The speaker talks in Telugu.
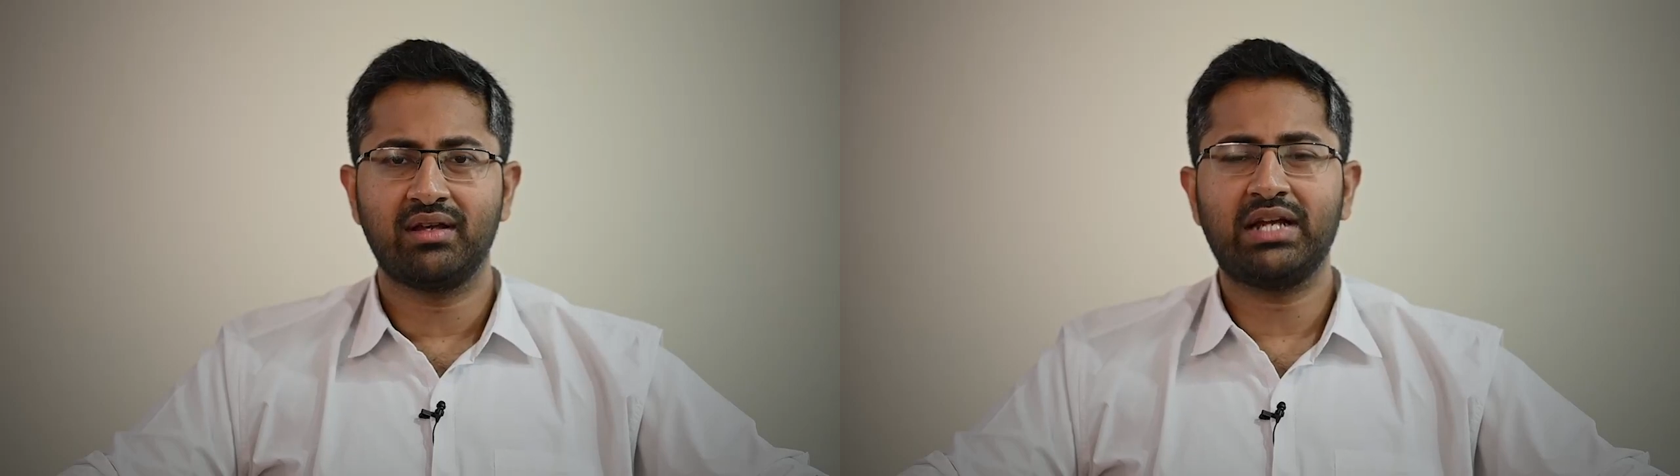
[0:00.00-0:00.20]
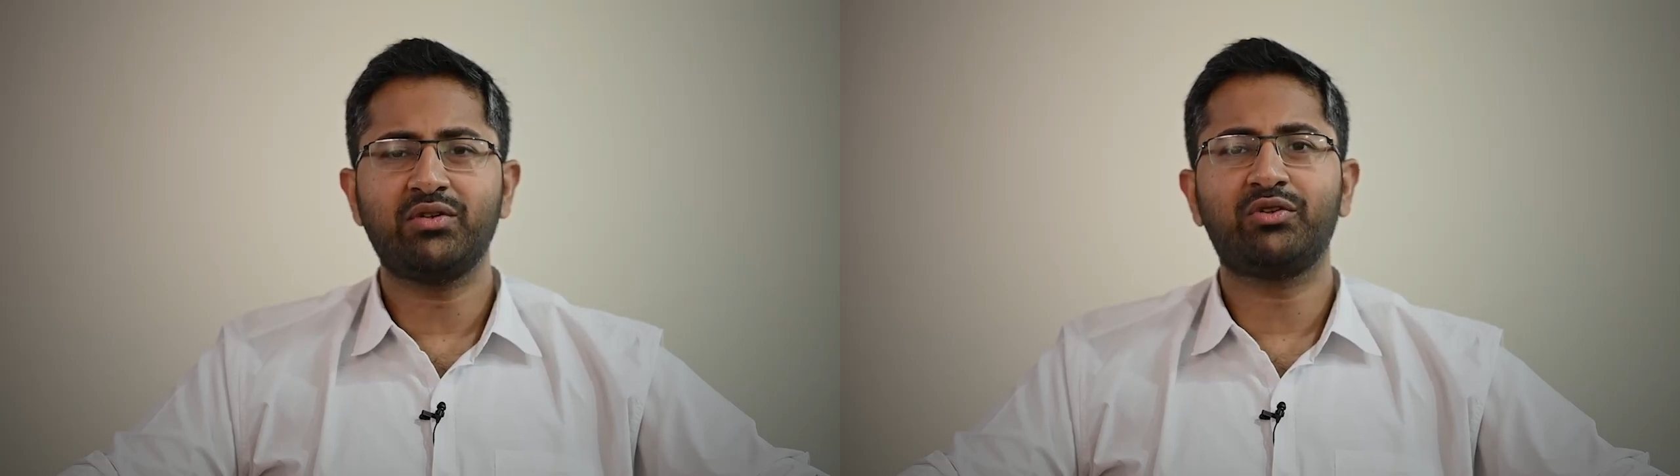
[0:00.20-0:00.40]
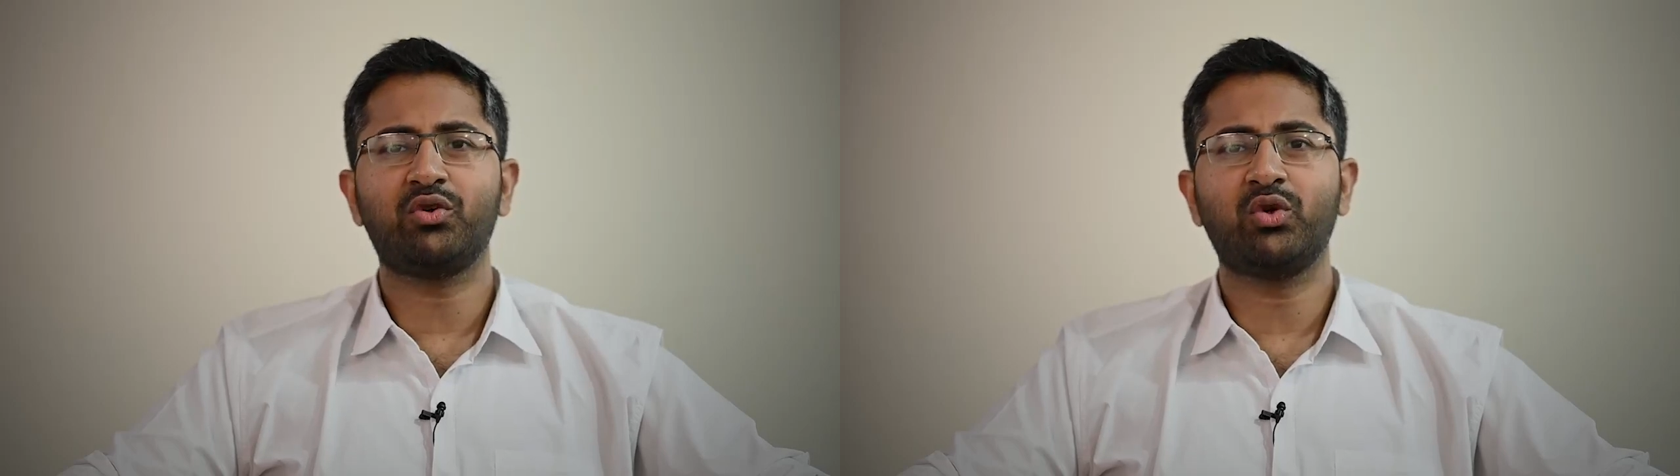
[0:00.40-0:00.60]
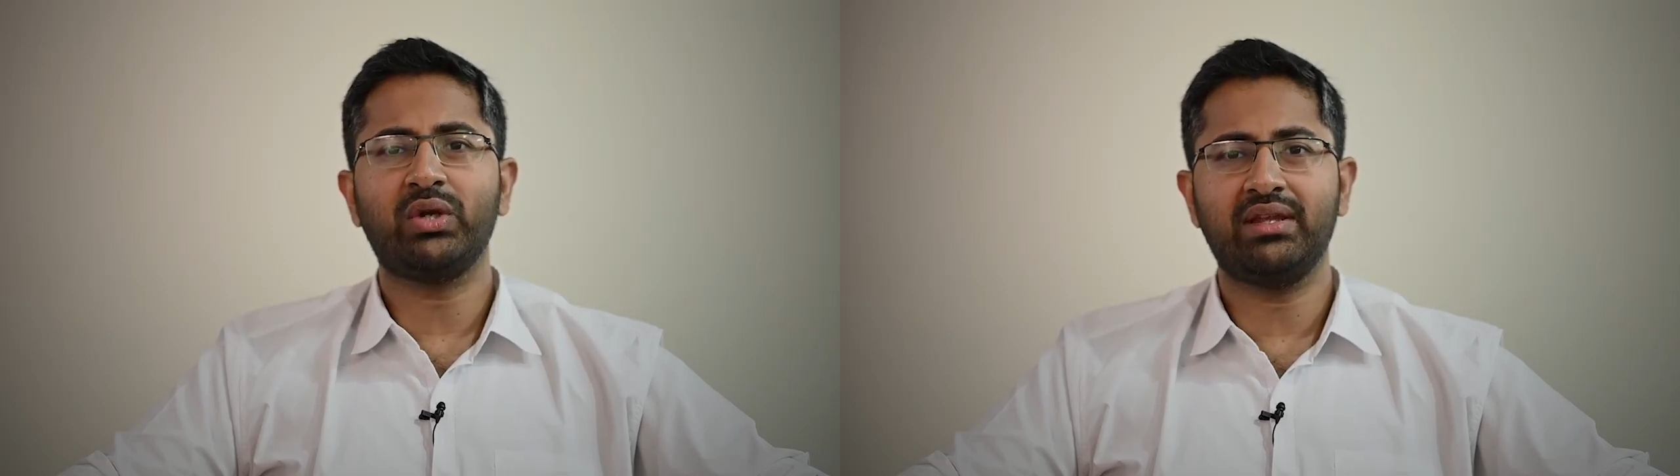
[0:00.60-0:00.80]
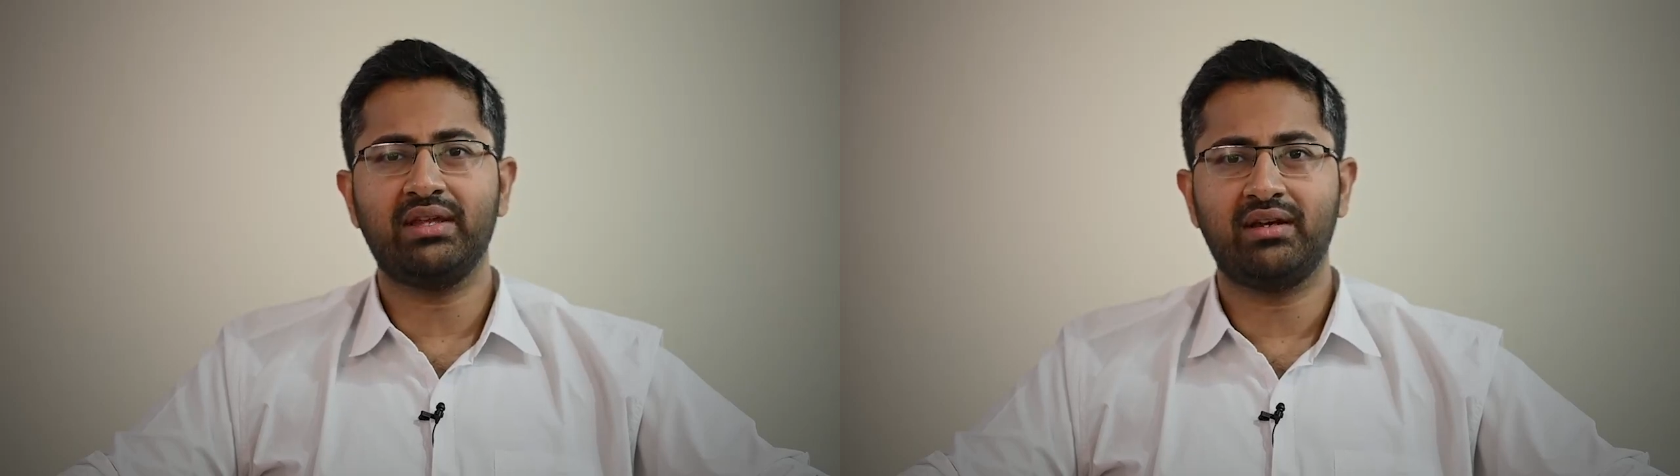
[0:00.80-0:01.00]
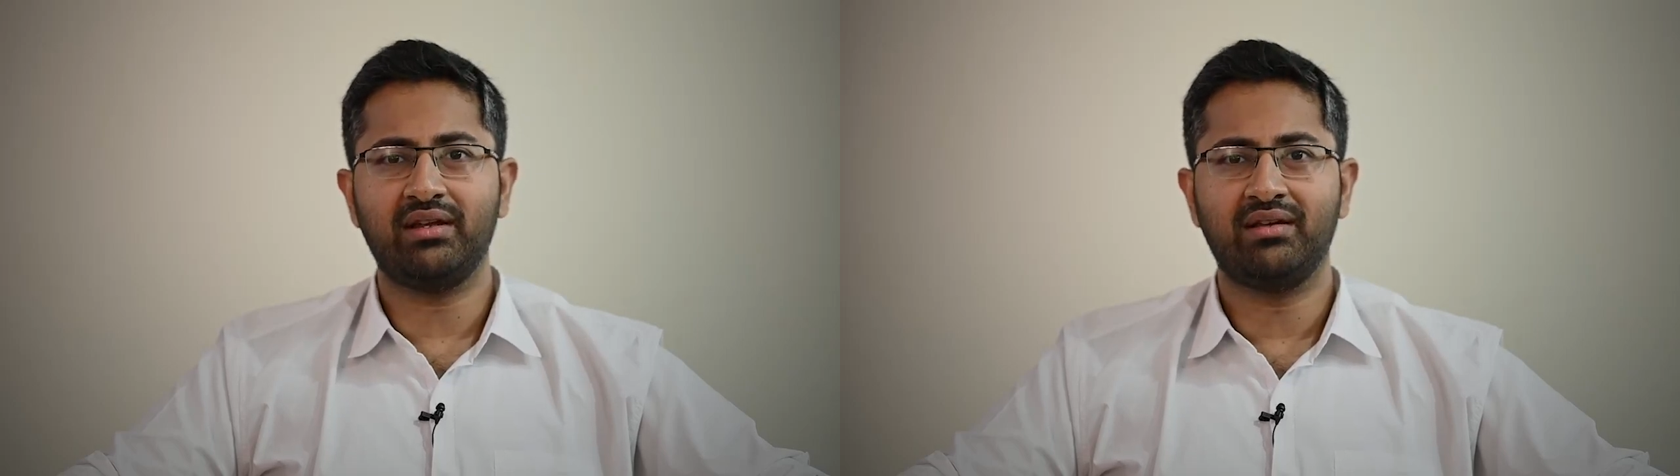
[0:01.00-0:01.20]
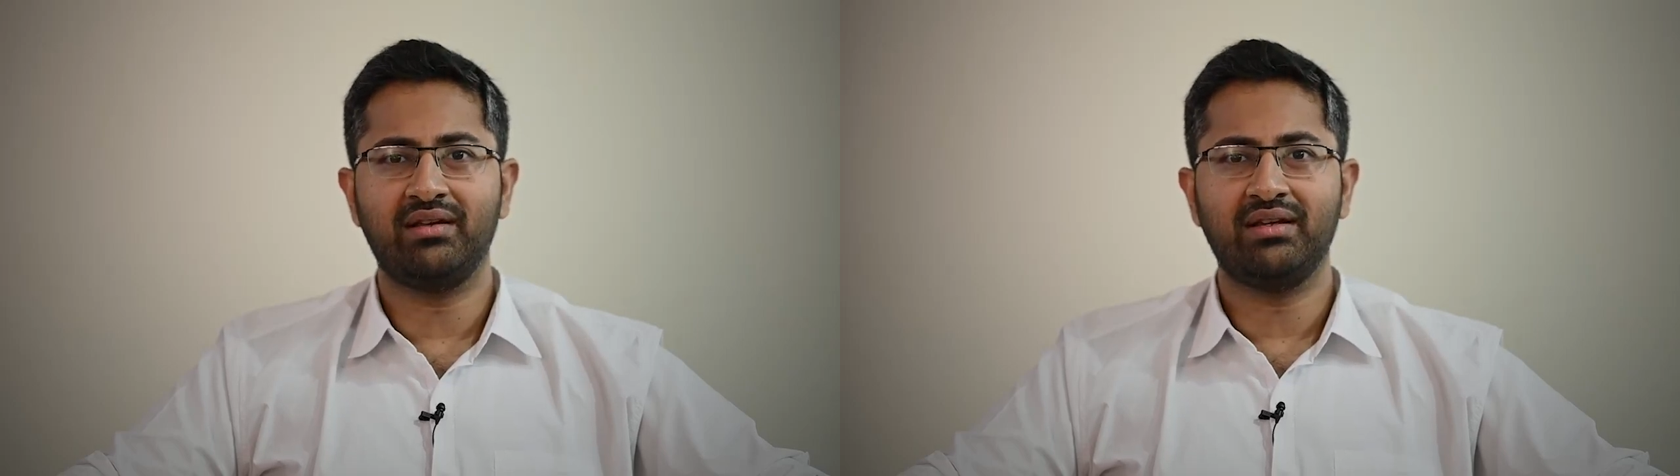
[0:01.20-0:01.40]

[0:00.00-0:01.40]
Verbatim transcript: గ్రాడ్యుయేట్స్ కోరుకునేది ఏంటి